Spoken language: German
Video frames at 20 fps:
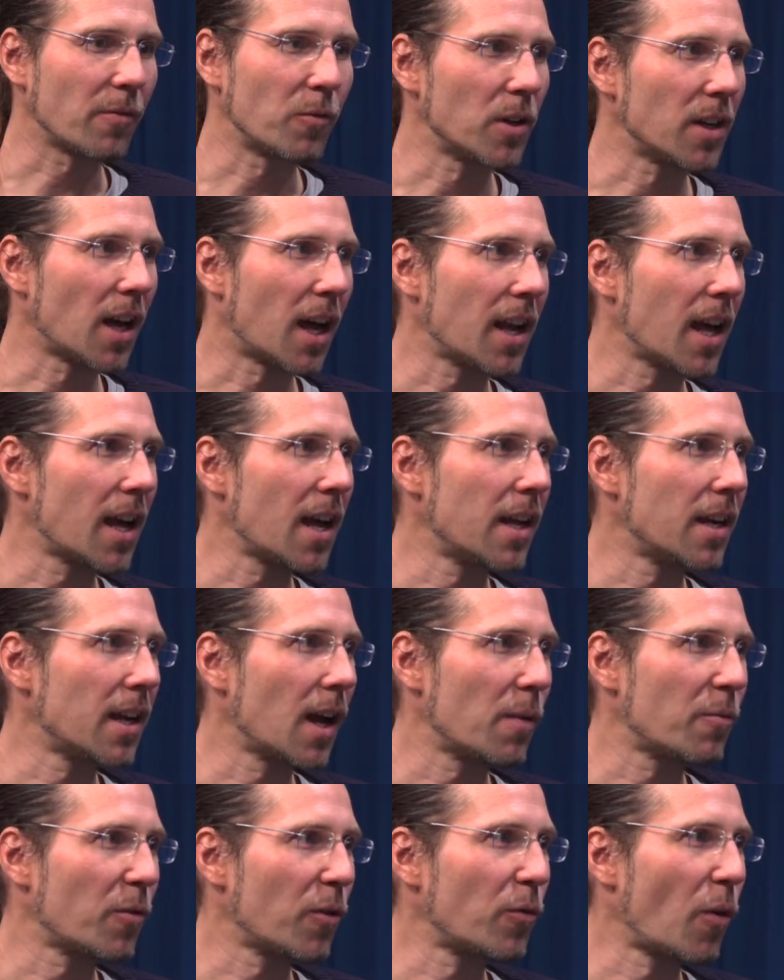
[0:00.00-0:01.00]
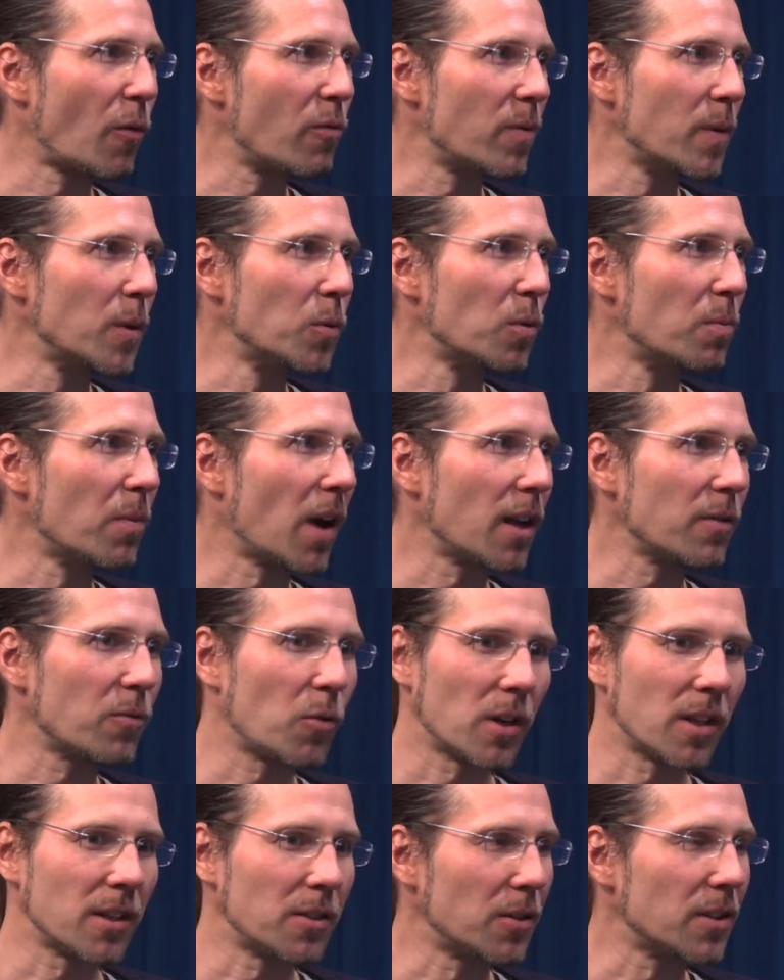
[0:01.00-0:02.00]
wurden alle innerhalb von fünf Minuten
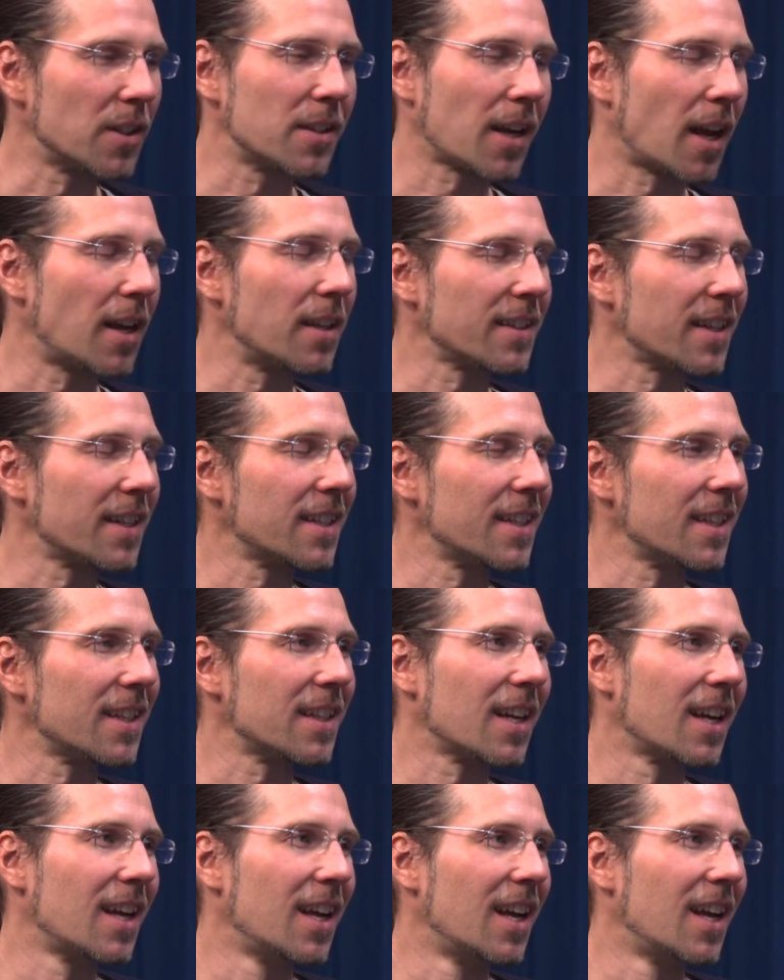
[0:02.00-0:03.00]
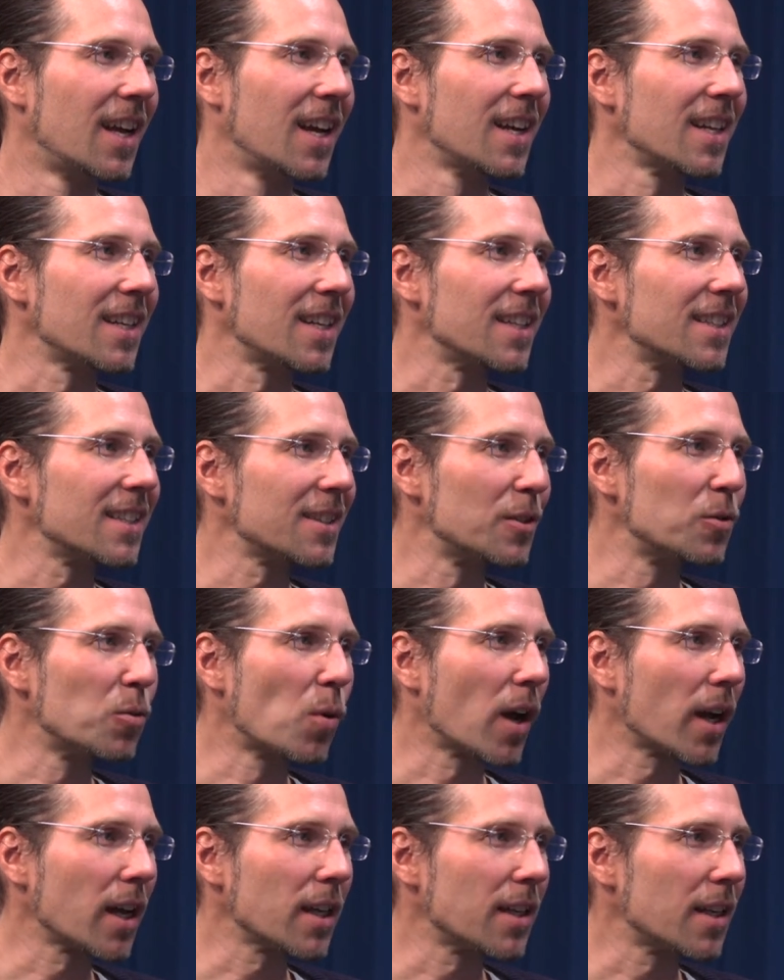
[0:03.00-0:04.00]
beantwortet und es ist alles richtig. Okay. Das
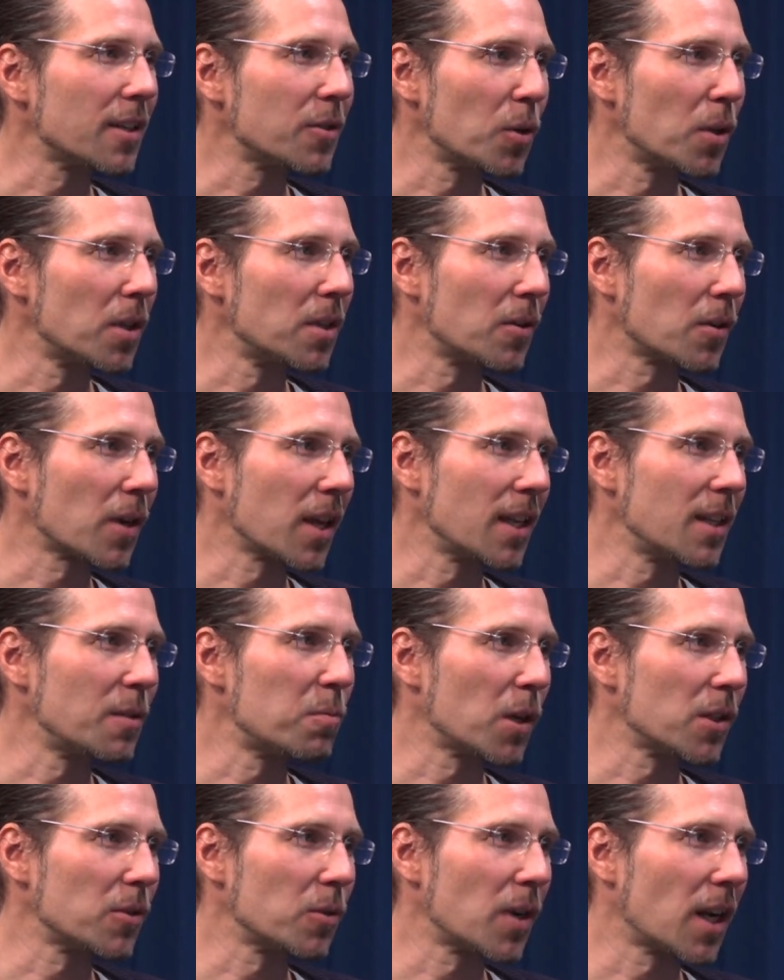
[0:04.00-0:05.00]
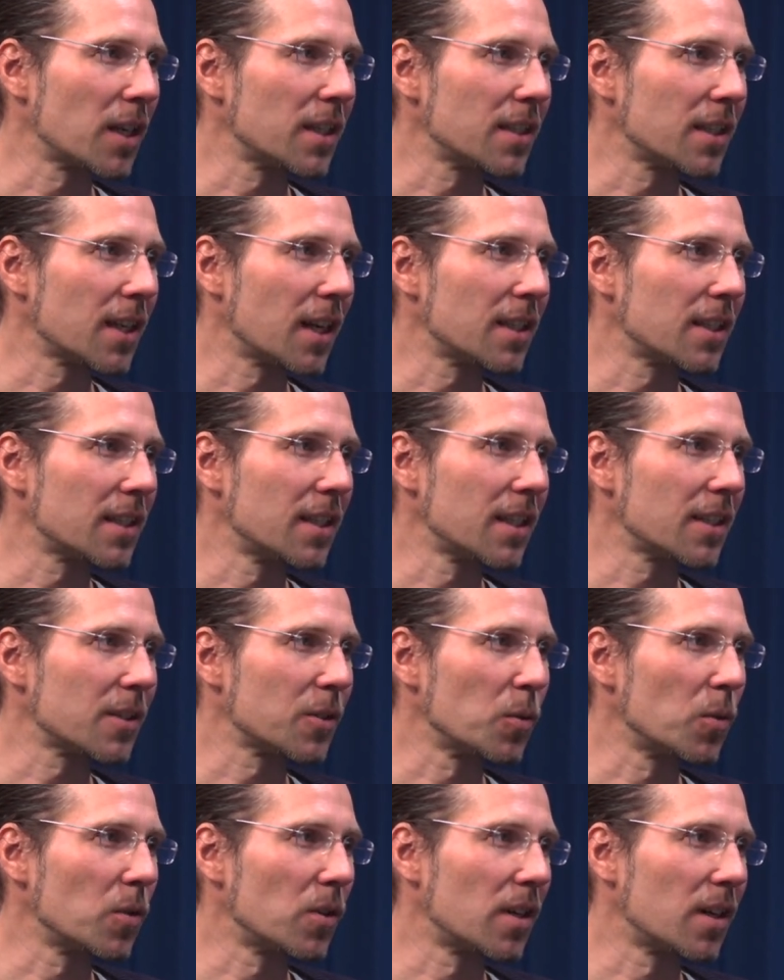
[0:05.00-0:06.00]
suggeriert natürlich, okay, die Person hat es da jetzt nicht
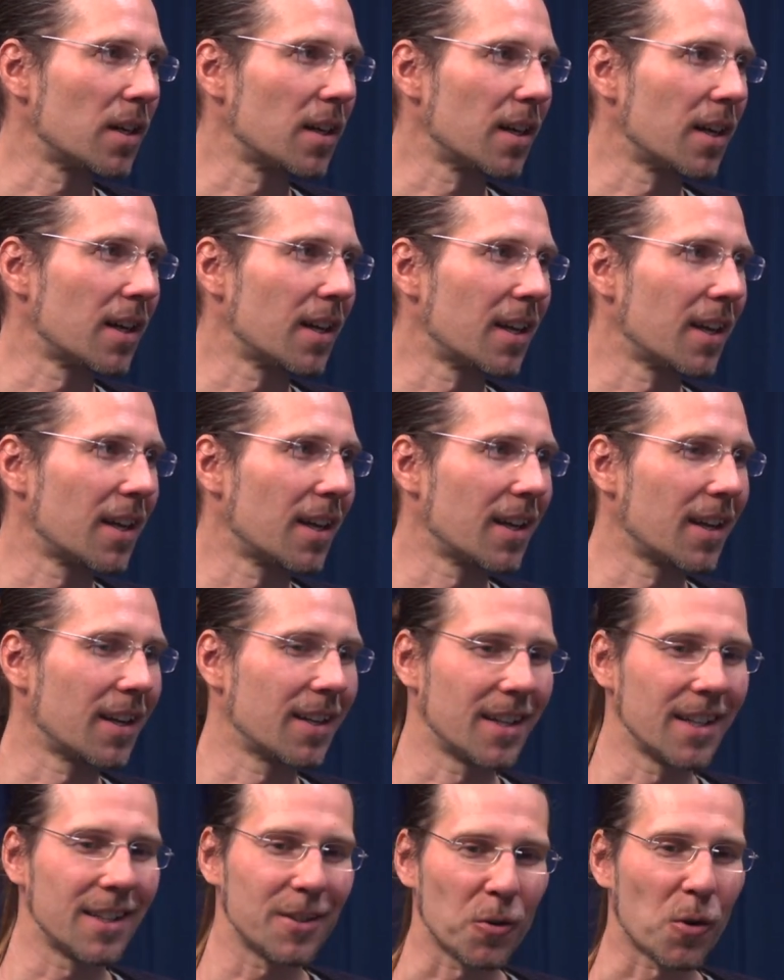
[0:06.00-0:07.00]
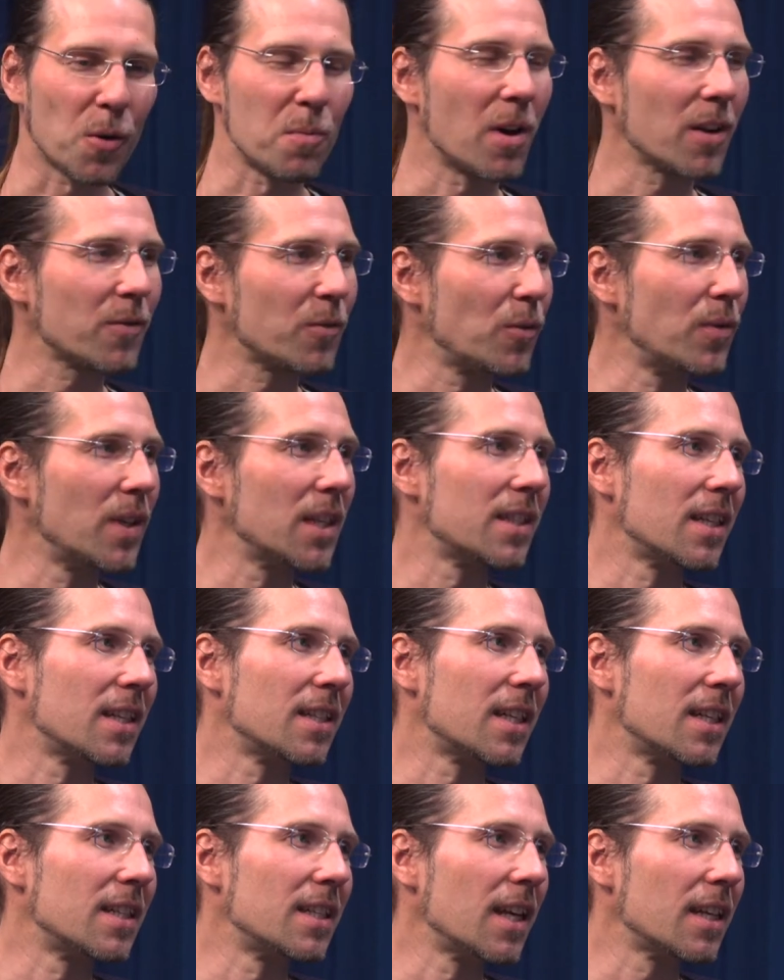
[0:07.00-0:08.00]
so äh, nicht so gemacht, wie wir es
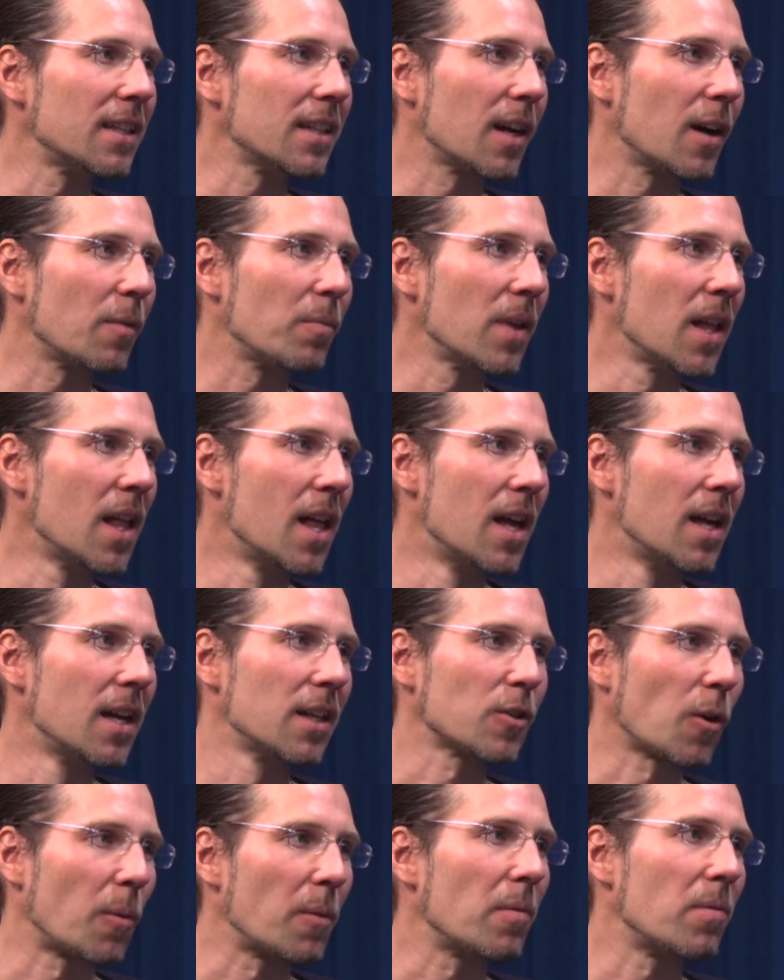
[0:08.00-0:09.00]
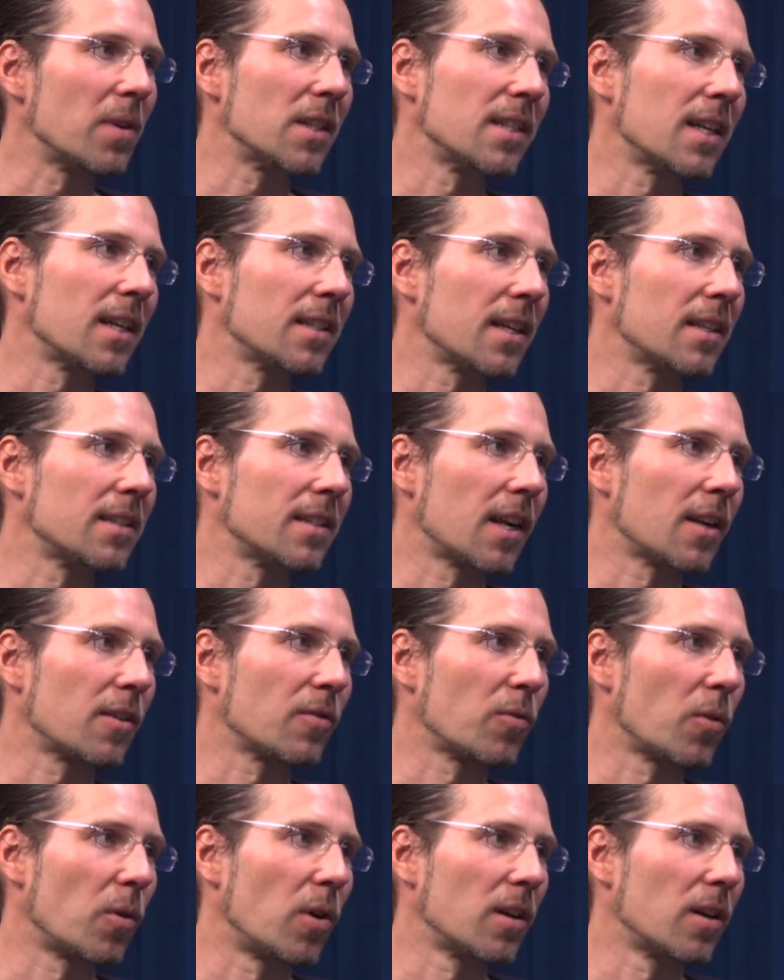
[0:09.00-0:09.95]
intendiert haben. Es kommt aber sehr, sehr selten vor.